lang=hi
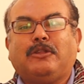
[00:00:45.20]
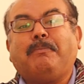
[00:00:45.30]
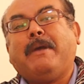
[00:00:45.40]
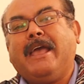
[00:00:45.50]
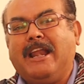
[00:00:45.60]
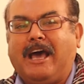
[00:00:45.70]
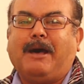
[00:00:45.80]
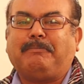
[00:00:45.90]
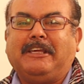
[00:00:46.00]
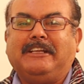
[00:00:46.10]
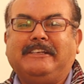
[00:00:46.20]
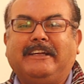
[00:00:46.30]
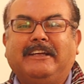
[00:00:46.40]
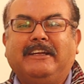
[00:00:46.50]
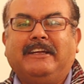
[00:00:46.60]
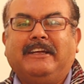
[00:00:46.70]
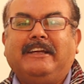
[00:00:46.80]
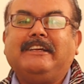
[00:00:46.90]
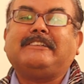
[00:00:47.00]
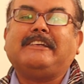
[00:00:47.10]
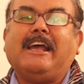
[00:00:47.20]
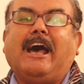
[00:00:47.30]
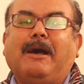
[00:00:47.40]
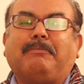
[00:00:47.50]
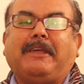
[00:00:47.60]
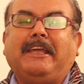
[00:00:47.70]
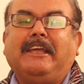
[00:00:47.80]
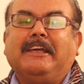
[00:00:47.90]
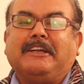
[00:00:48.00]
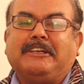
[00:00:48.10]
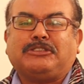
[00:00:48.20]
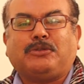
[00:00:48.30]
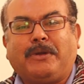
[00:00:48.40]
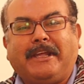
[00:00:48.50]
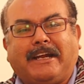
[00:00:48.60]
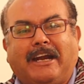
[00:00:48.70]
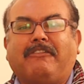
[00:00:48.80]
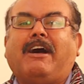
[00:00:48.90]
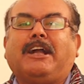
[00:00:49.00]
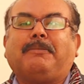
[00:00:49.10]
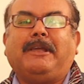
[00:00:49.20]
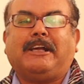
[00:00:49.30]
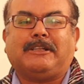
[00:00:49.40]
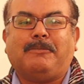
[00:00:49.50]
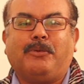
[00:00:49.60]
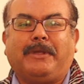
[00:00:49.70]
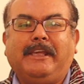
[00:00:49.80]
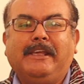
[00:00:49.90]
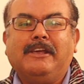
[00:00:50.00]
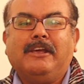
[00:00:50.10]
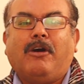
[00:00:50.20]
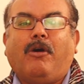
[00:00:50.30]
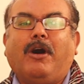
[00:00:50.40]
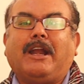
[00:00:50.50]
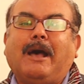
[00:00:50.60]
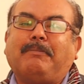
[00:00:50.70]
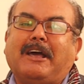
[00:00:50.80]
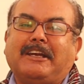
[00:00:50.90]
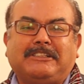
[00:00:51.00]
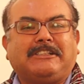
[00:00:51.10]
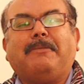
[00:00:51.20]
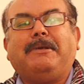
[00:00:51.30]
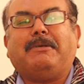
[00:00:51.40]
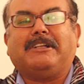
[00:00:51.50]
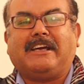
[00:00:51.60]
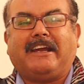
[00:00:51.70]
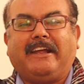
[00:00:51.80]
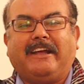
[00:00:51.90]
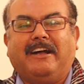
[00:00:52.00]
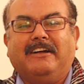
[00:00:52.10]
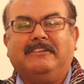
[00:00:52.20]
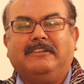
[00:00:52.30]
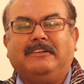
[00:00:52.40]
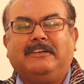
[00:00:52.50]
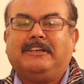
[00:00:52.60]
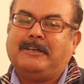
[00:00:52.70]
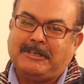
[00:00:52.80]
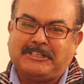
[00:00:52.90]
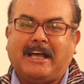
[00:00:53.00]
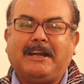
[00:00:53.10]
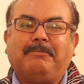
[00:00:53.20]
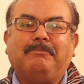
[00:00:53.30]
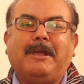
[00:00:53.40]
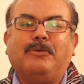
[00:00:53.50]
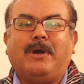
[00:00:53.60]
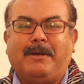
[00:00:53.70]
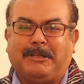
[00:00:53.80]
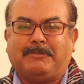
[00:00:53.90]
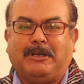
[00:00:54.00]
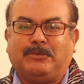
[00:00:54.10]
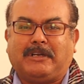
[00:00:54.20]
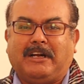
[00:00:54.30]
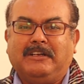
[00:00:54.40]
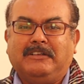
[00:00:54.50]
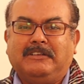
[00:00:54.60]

तो पहल आप कीजिए इससे आपकी रिश्तों की कड़वाहट भी खत्म होगी और आपका रिश्ता भी बचा रहेगा नमस्कार मैं हूं अमित मल्होत्रा